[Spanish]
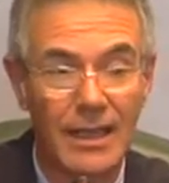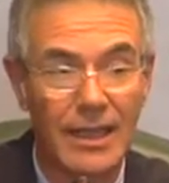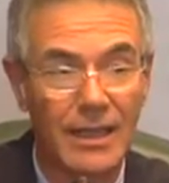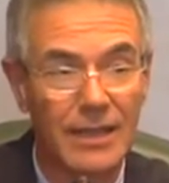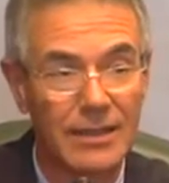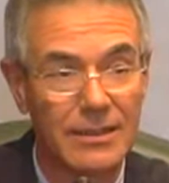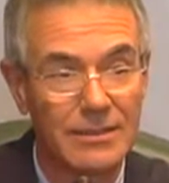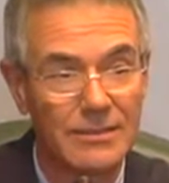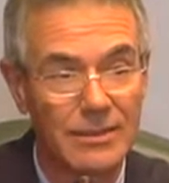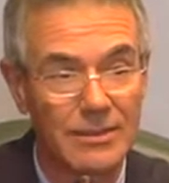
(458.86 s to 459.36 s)
en
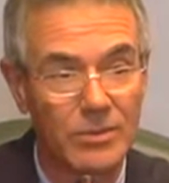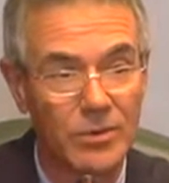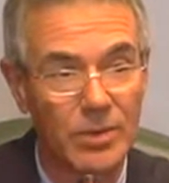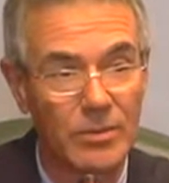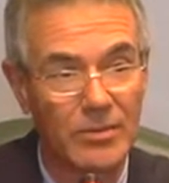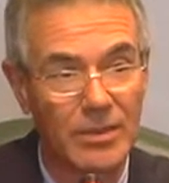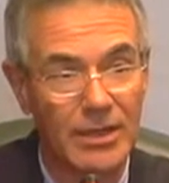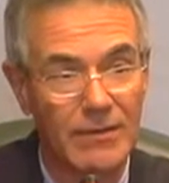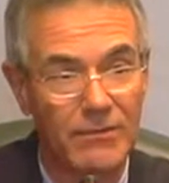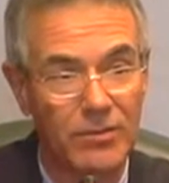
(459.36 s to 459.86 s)
el distrito
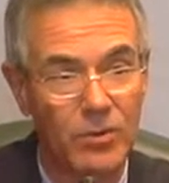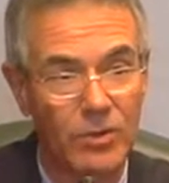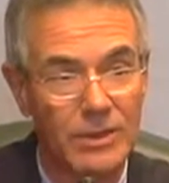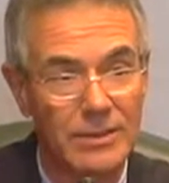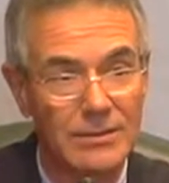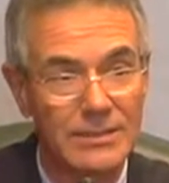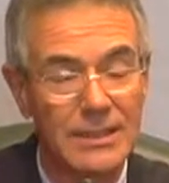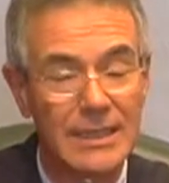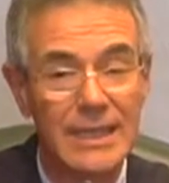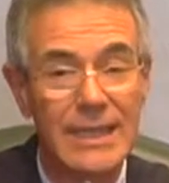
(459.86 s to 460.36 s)
de
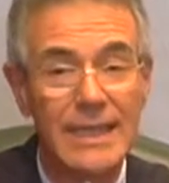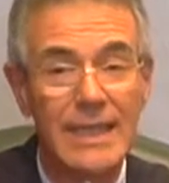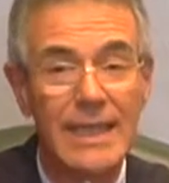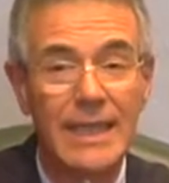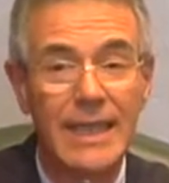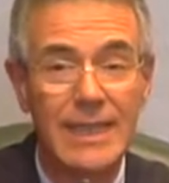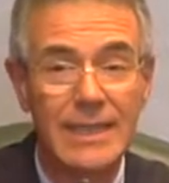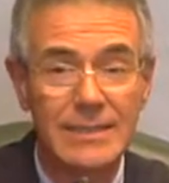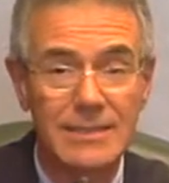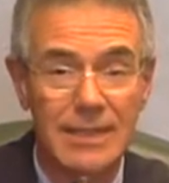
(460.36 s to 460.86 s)
Miraflores.
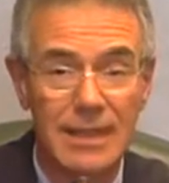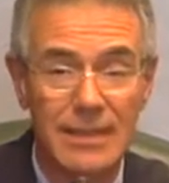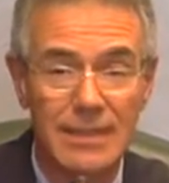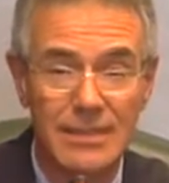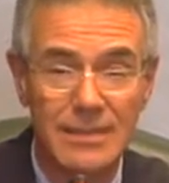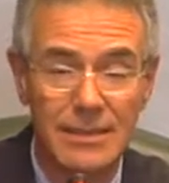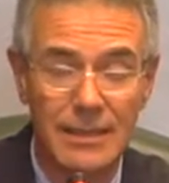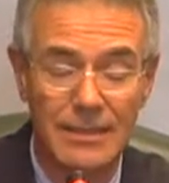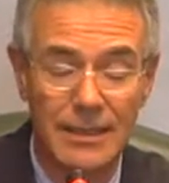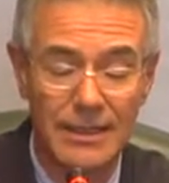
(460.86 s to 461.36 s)
Esa
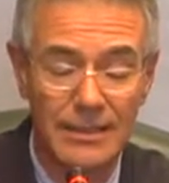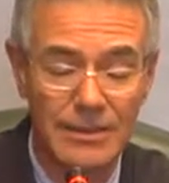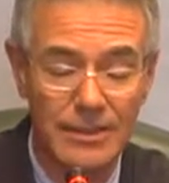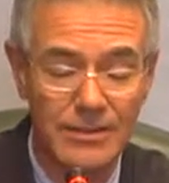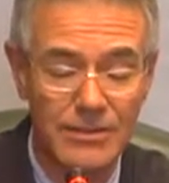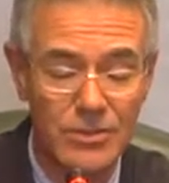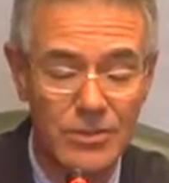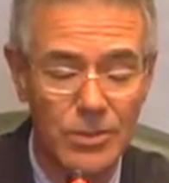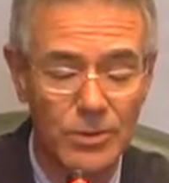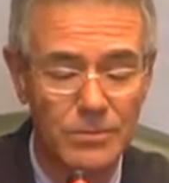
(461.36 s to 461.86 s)
es la
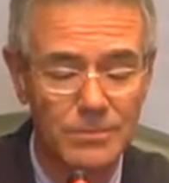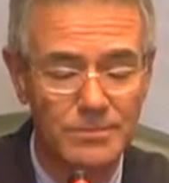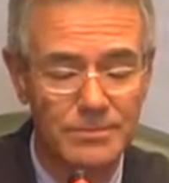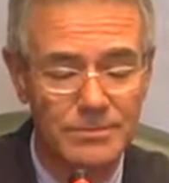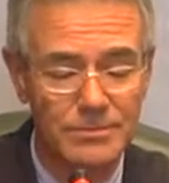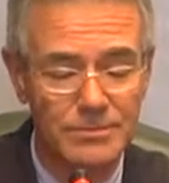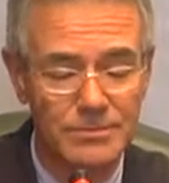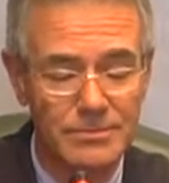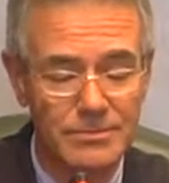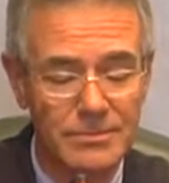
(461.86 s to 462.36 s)
intención
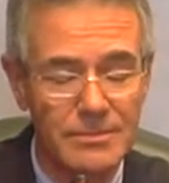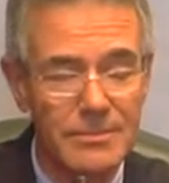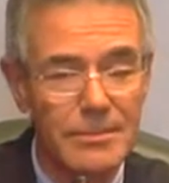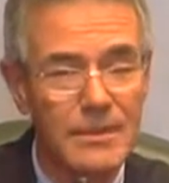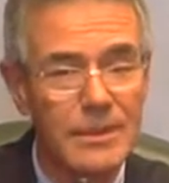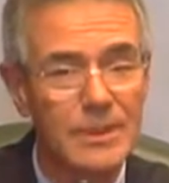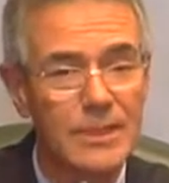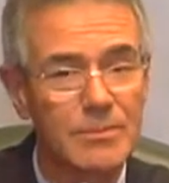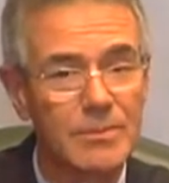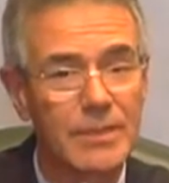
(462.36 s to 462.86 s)

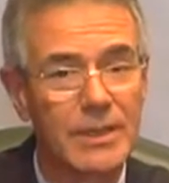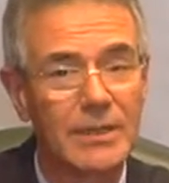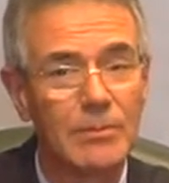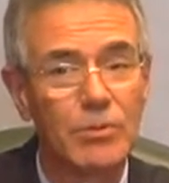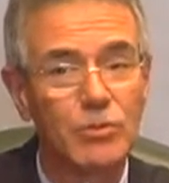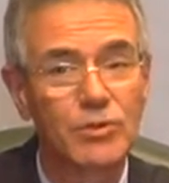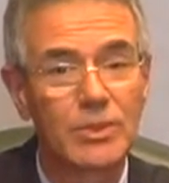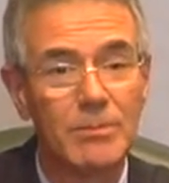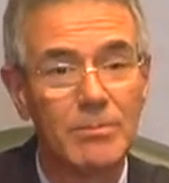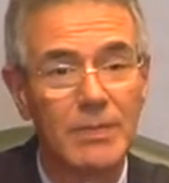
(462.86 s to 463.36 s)

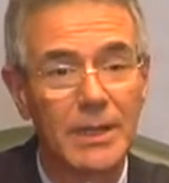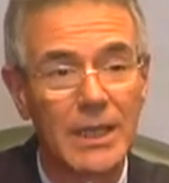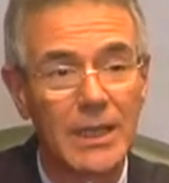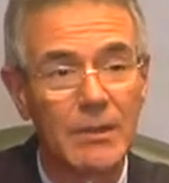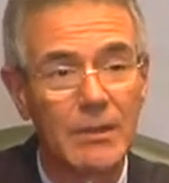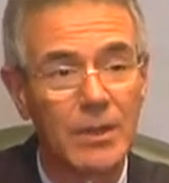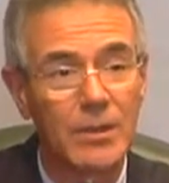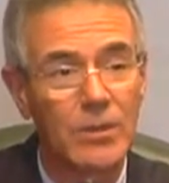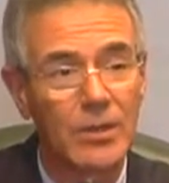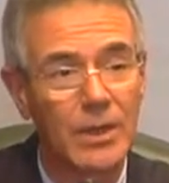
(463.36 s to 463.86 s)
Esperamos en
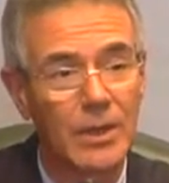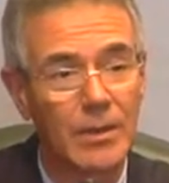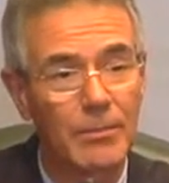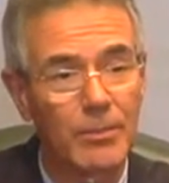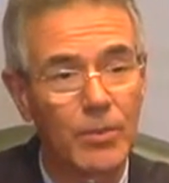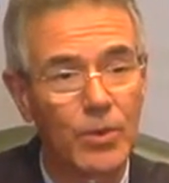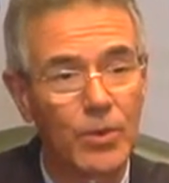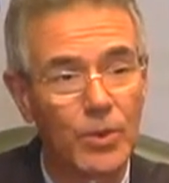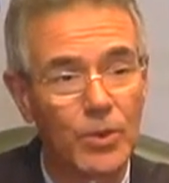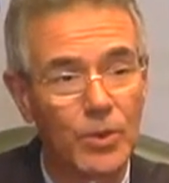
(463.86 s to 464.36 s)
breve, con el
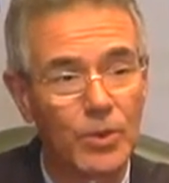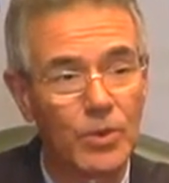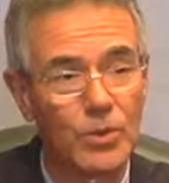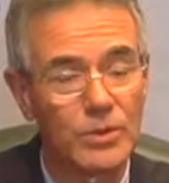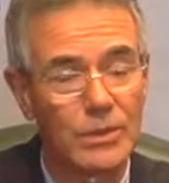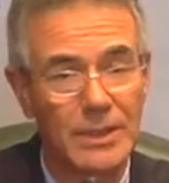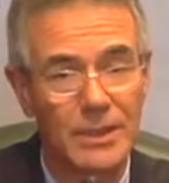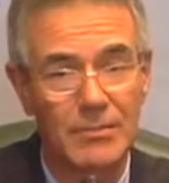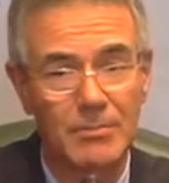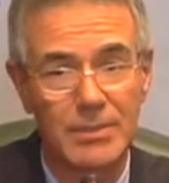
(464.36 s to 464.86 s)
apoyo
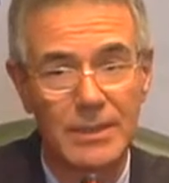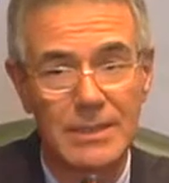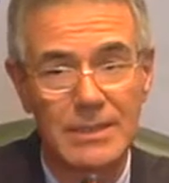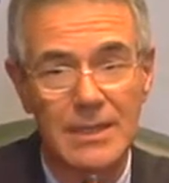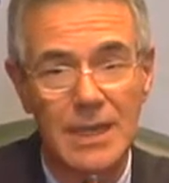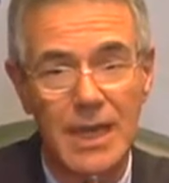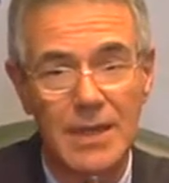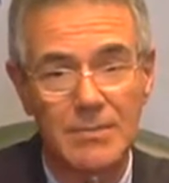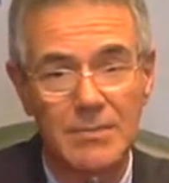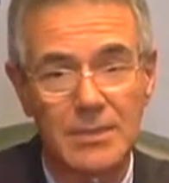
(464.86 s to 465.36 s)
de la
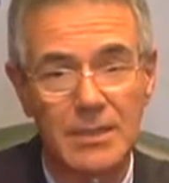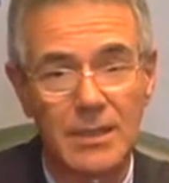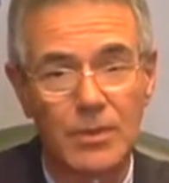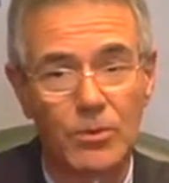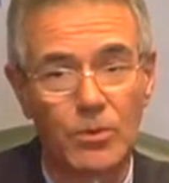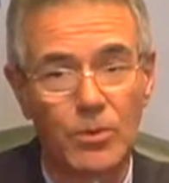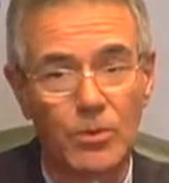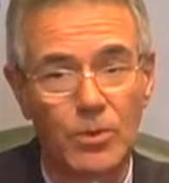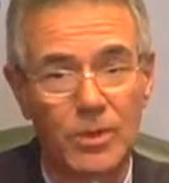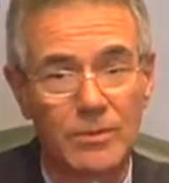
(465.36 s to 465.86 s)
empresa APSA,
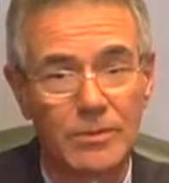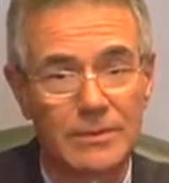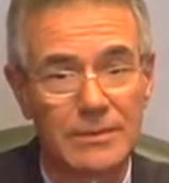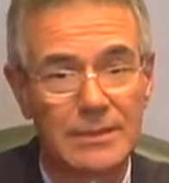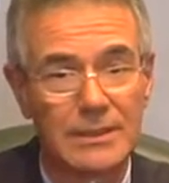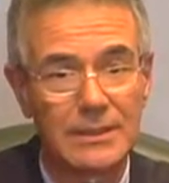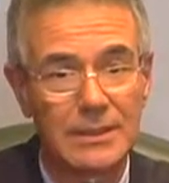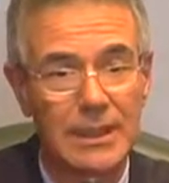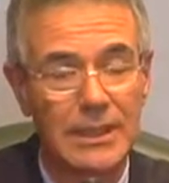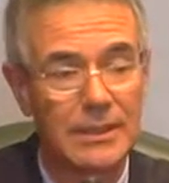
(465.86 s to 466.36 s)
cuyo
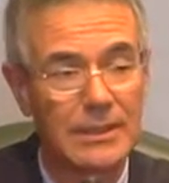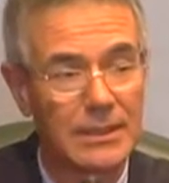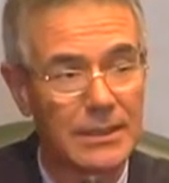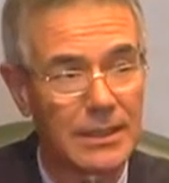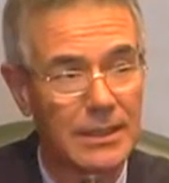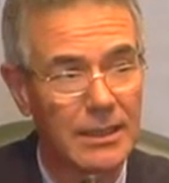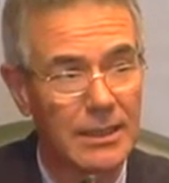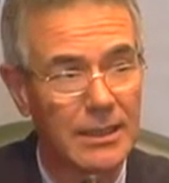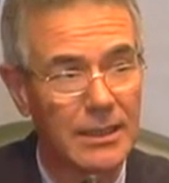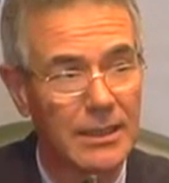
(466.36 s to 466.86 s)
representante
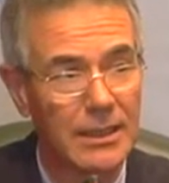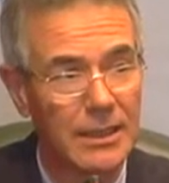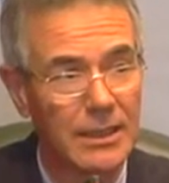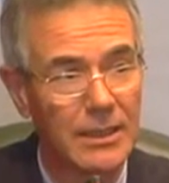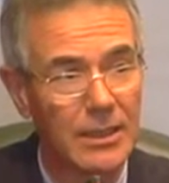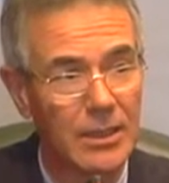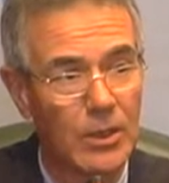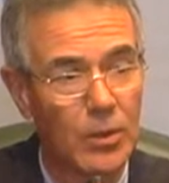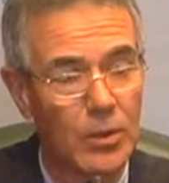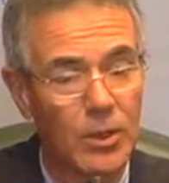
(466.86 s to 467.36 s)
aquí, el
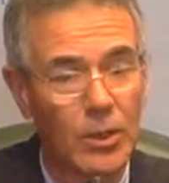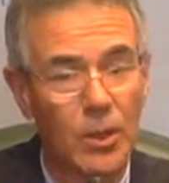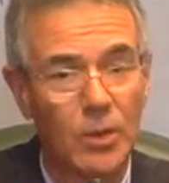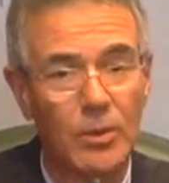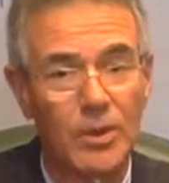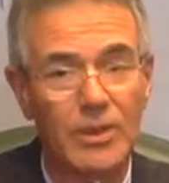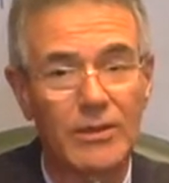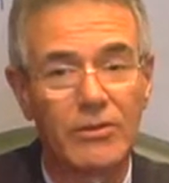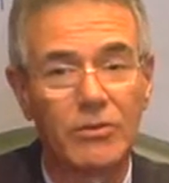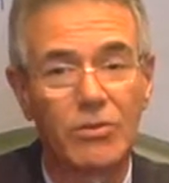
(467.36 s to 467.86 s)
ingeniero Eduardo
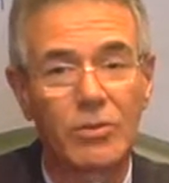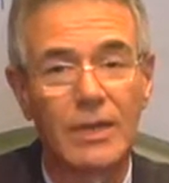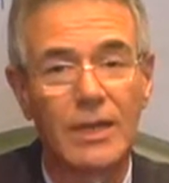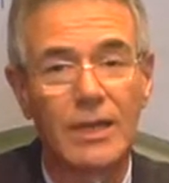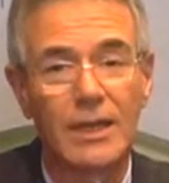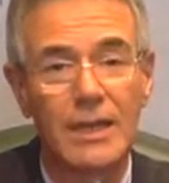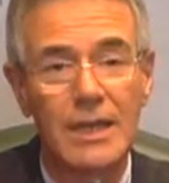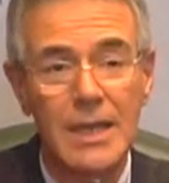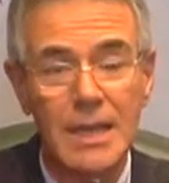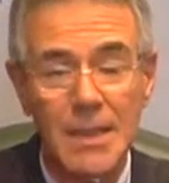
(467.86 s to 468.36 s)

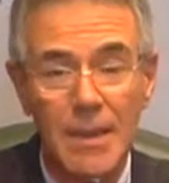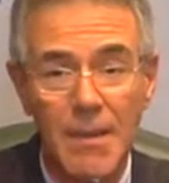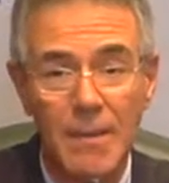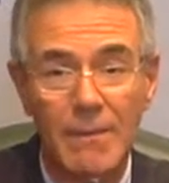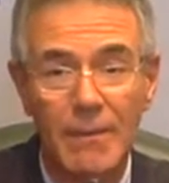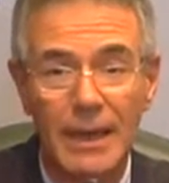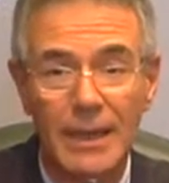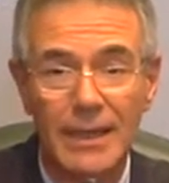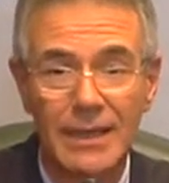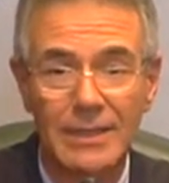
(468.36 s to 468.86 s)
Valenzuela,
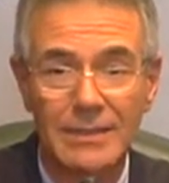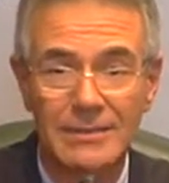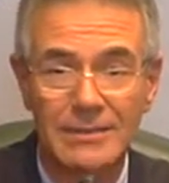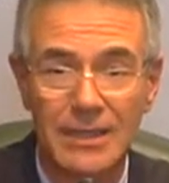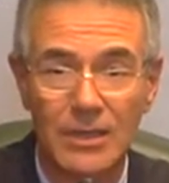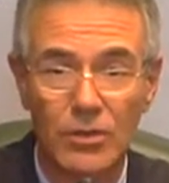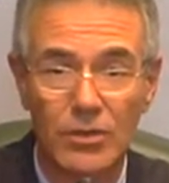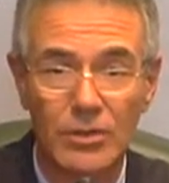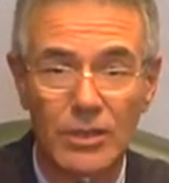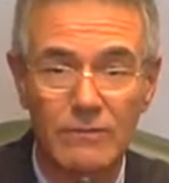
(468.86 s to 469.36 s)
va a
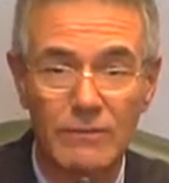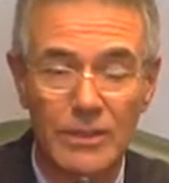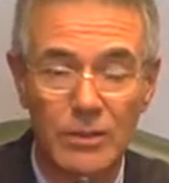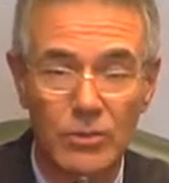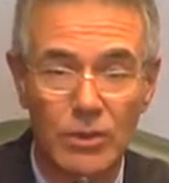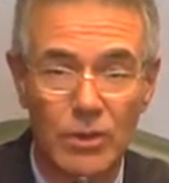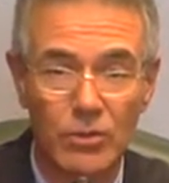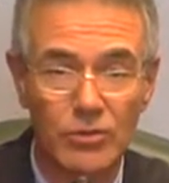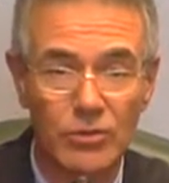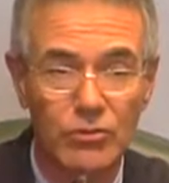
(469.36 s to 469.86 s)
hacer
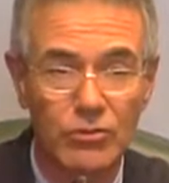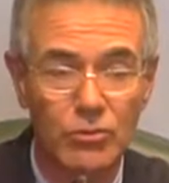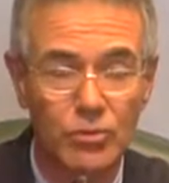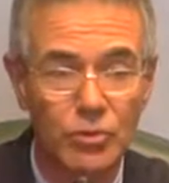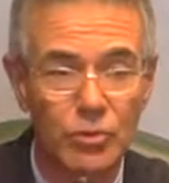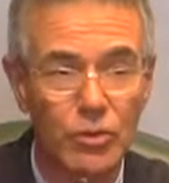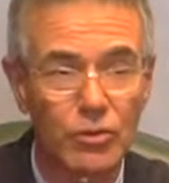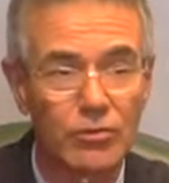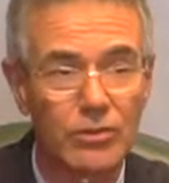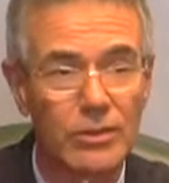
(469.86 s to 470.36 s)
efectuar los
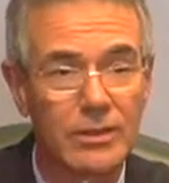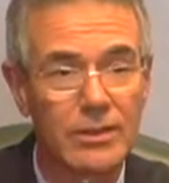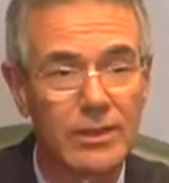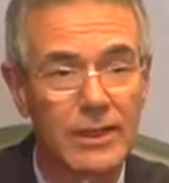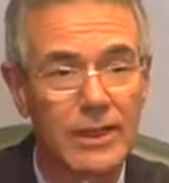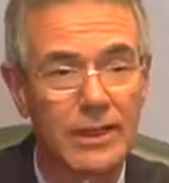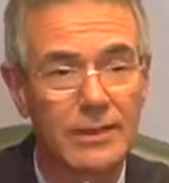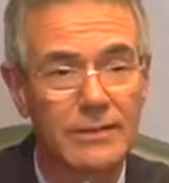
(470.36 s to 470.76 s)
estudios en,